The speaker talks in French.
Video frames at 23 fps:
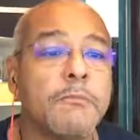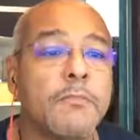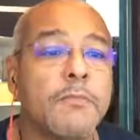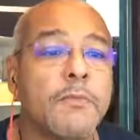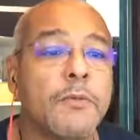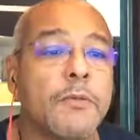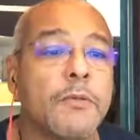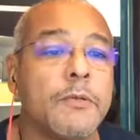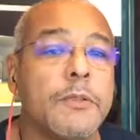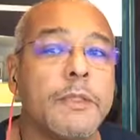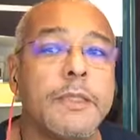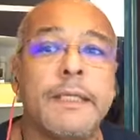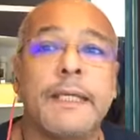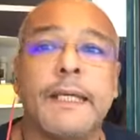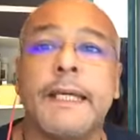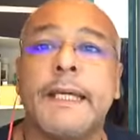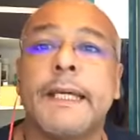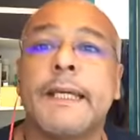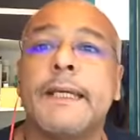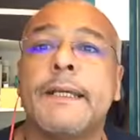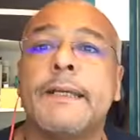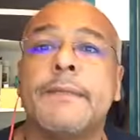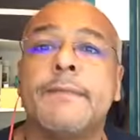Ok.
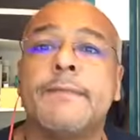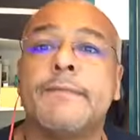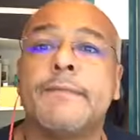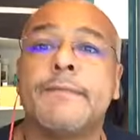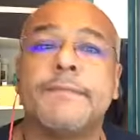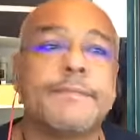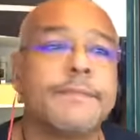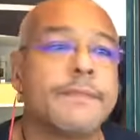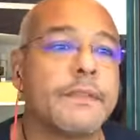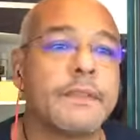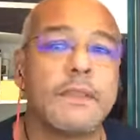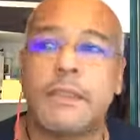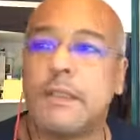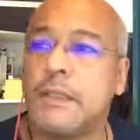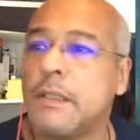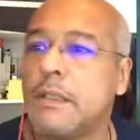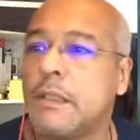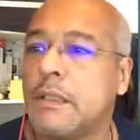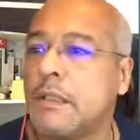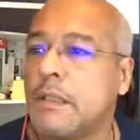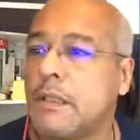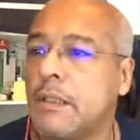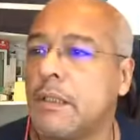
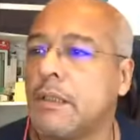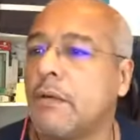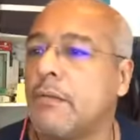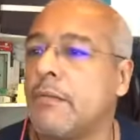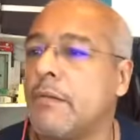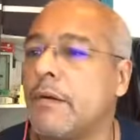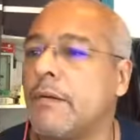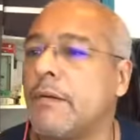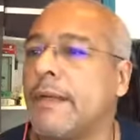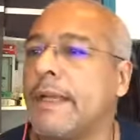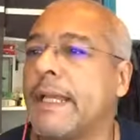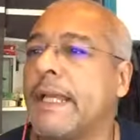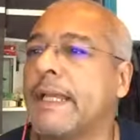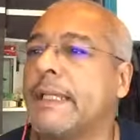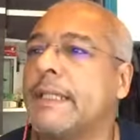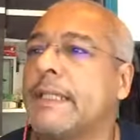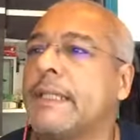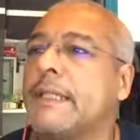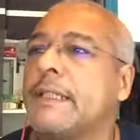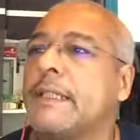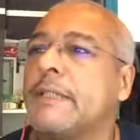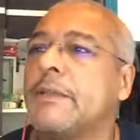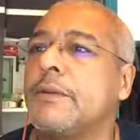On va regarder
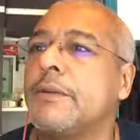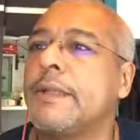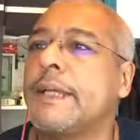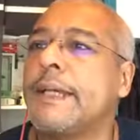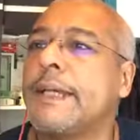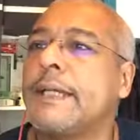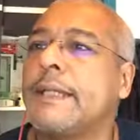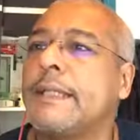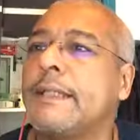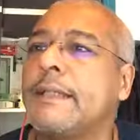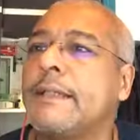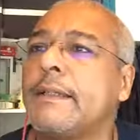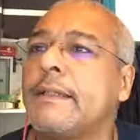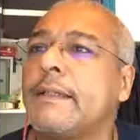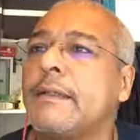qui se connecte.